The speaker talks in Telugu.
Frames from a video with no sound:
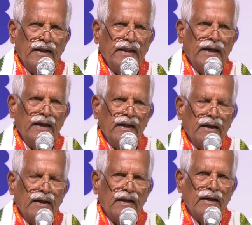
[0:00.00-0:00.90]
ఇది
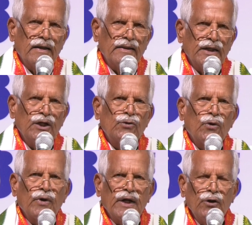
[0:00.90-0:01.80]

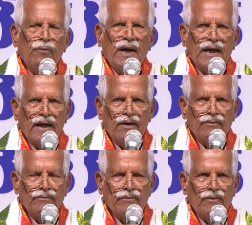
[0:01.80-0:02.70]
దీంట్లో రెండు భాగాలు
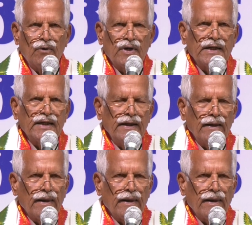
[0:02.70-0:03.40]
ఒకటి